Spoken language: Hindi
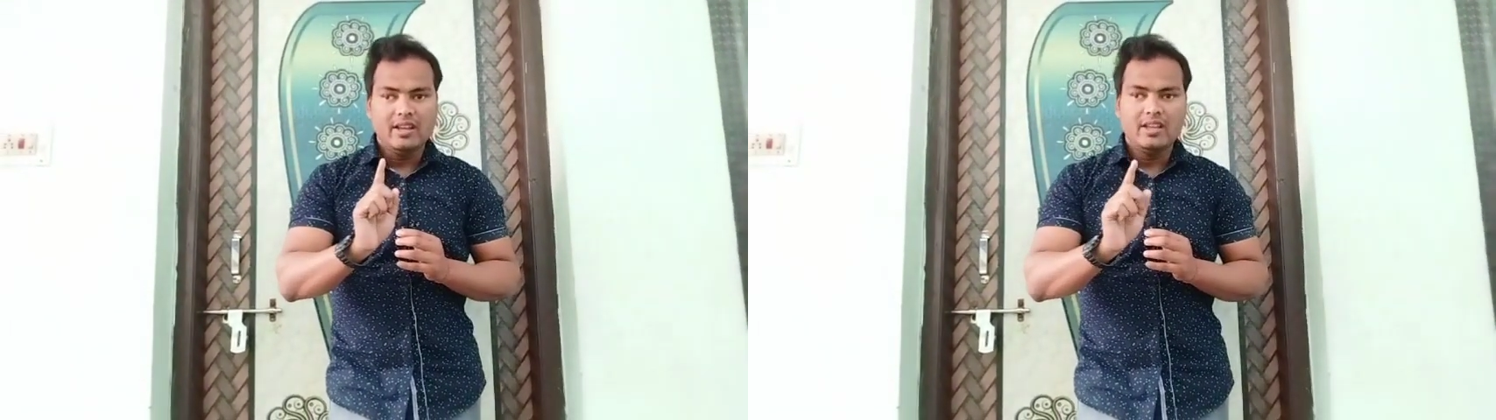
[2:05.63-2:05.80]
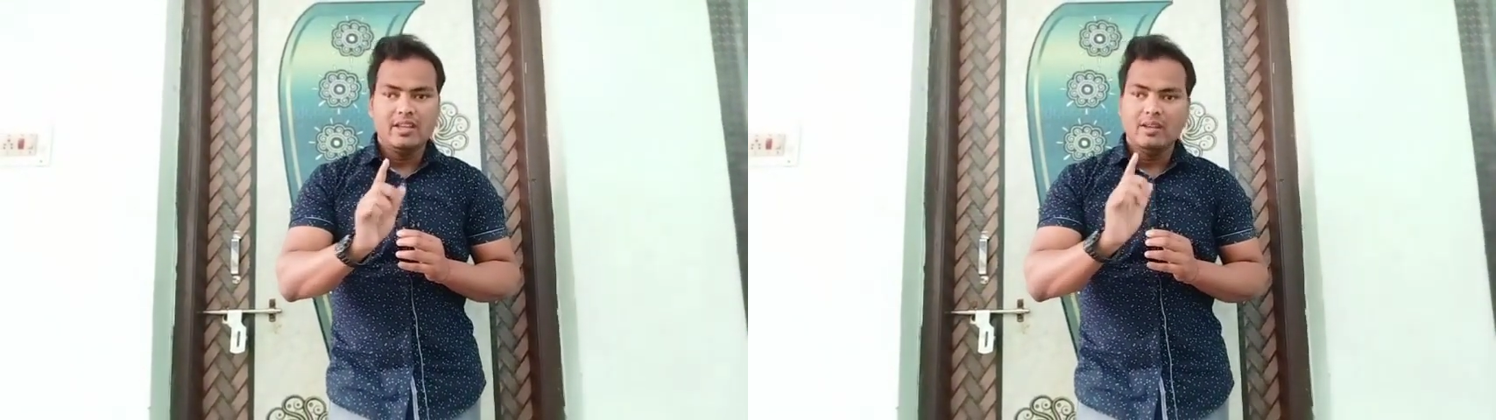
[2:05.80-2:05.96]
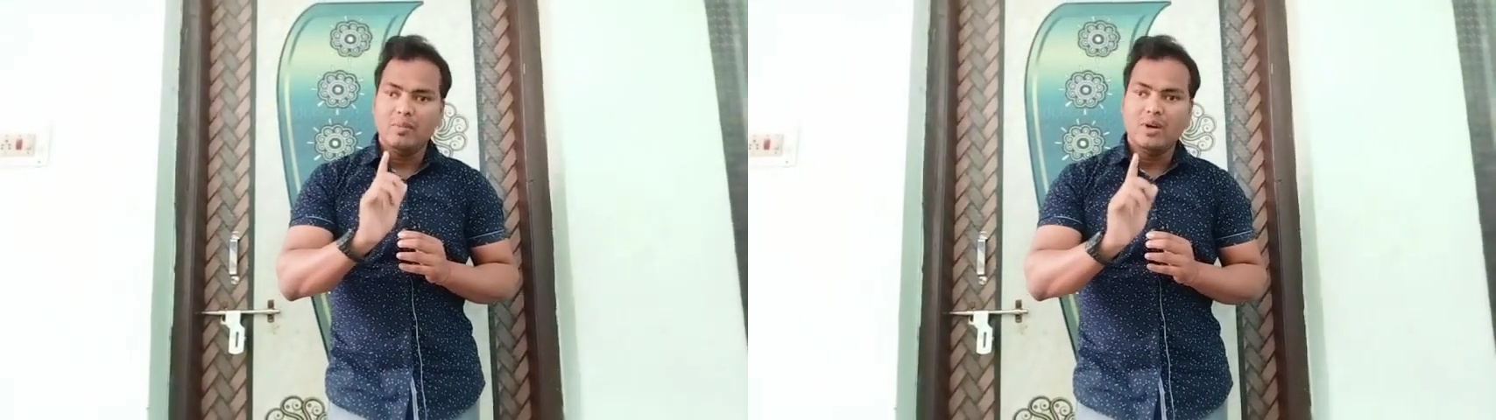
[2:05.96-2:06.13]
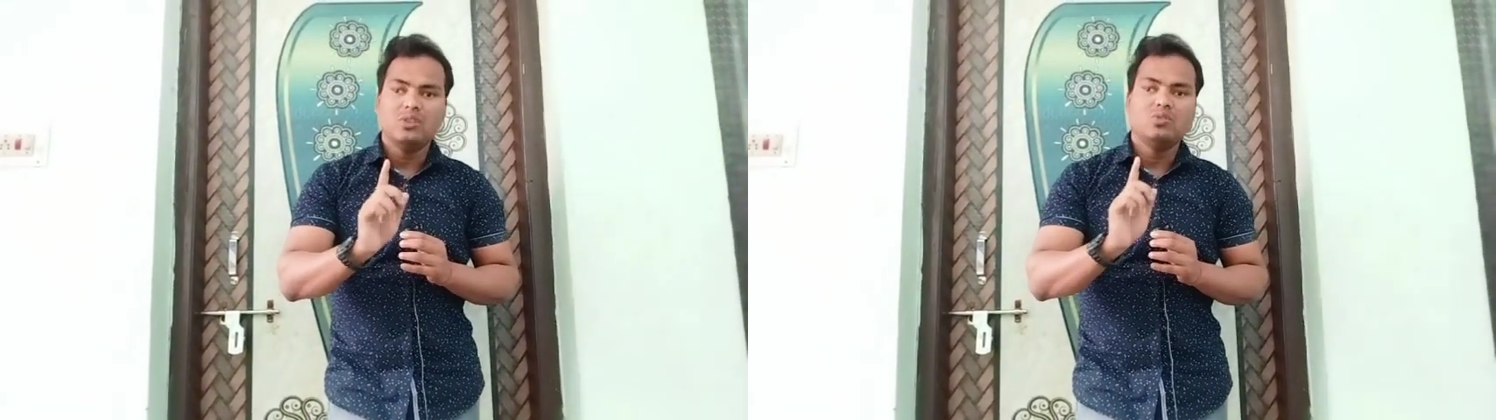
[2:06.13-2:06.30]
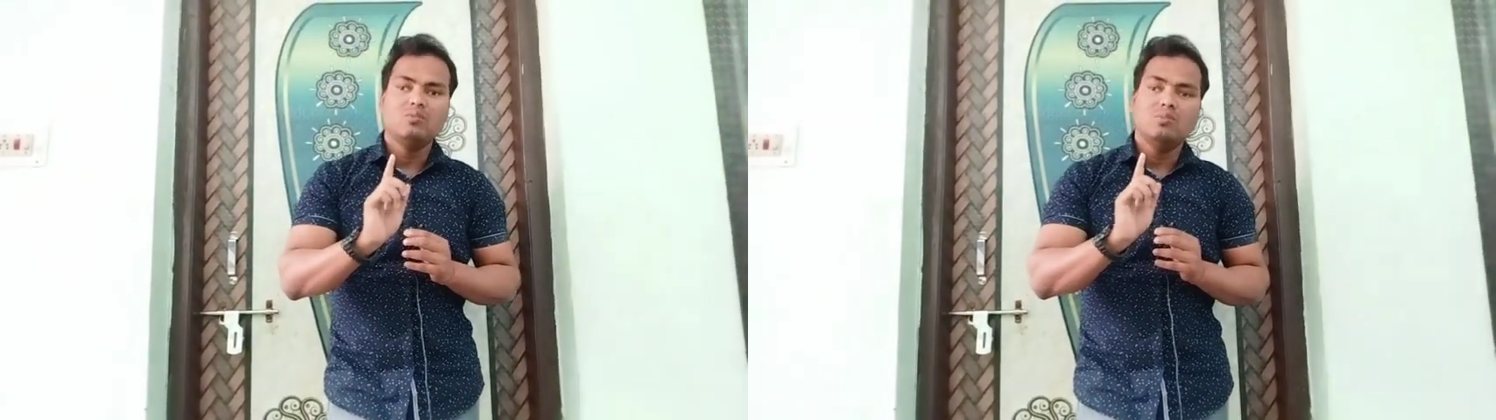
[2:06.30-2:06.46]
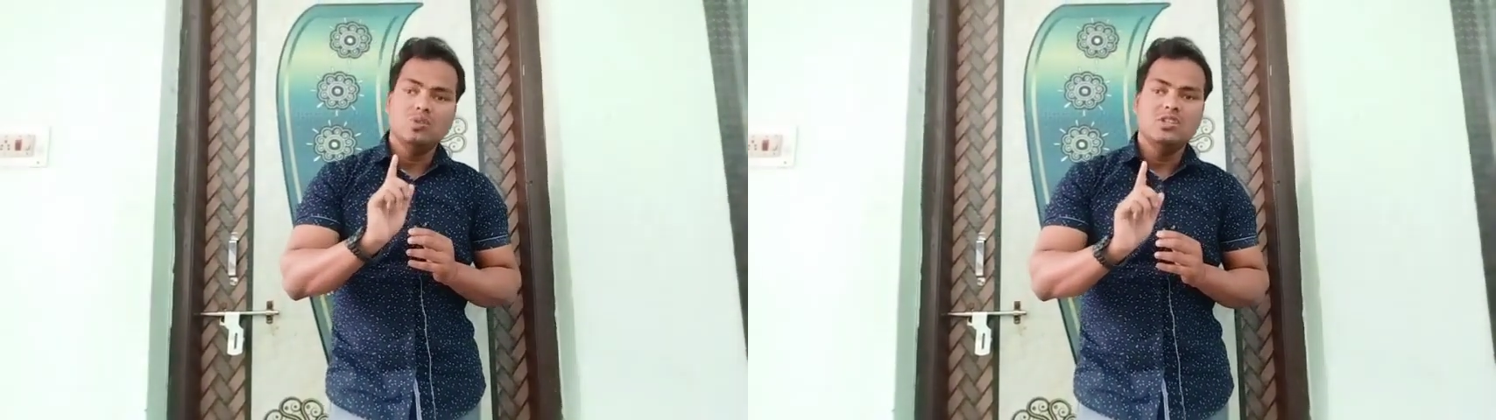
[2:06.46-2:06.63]
ये बात तुम
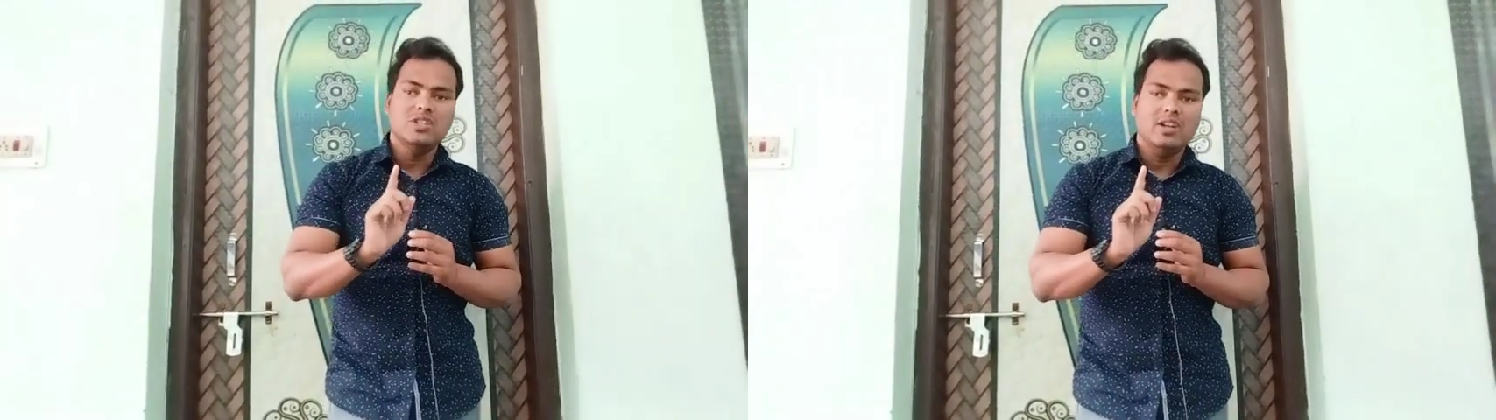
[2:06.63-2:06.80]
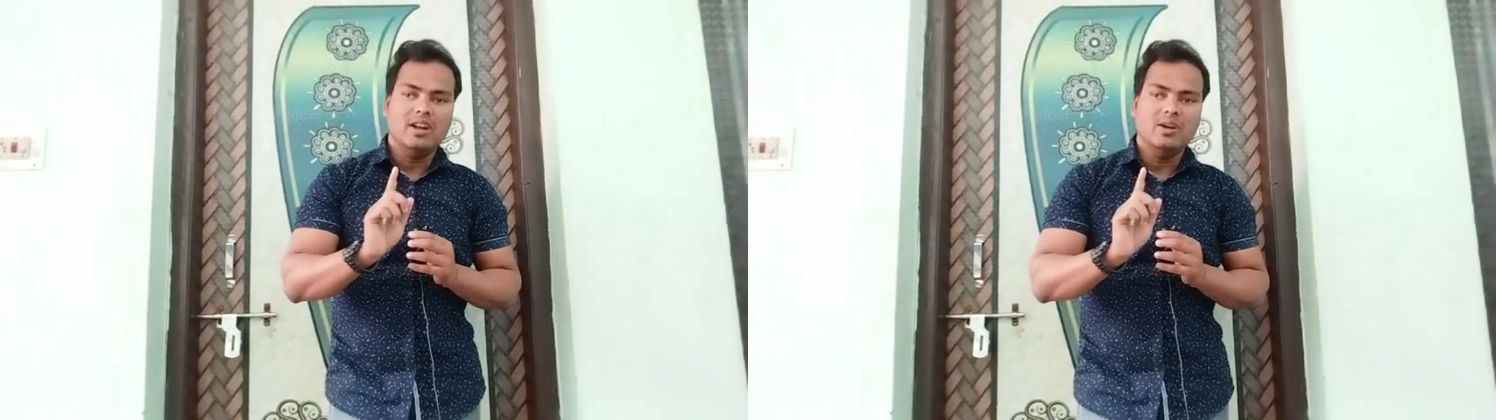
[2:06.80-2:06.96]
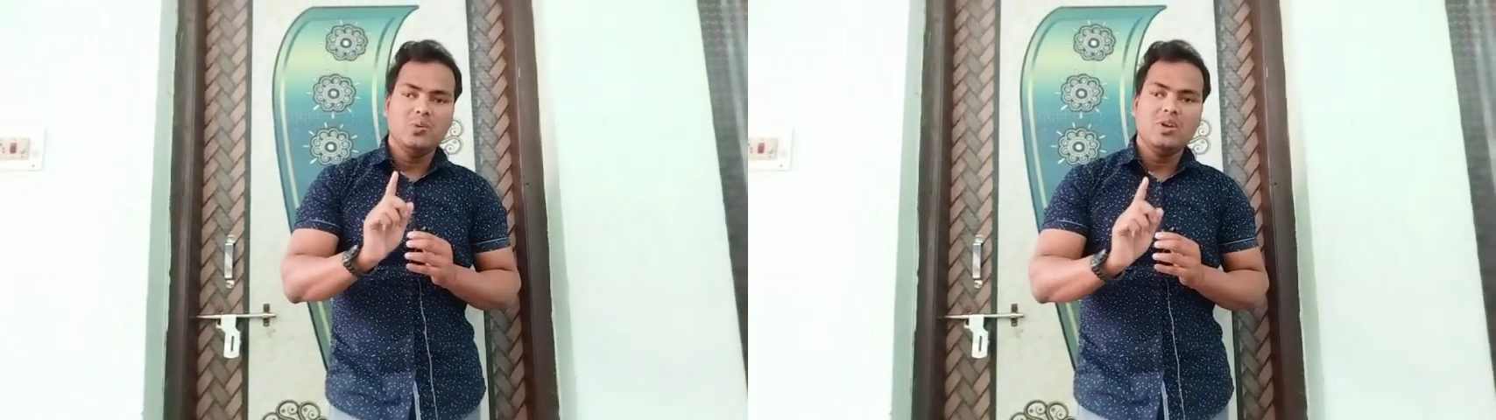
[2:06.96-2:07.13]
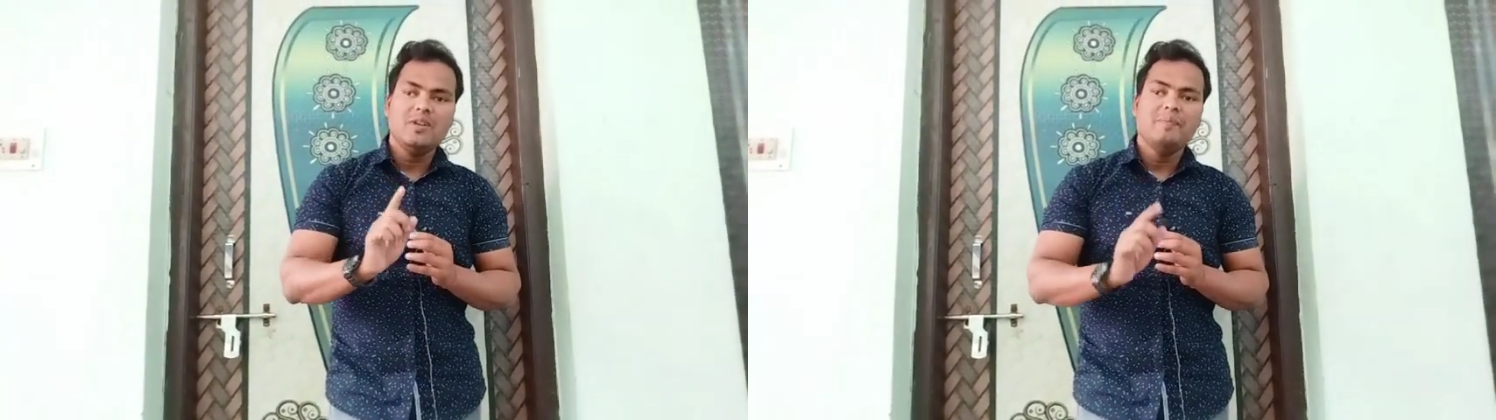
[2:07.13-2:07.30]
भूल जाना ओके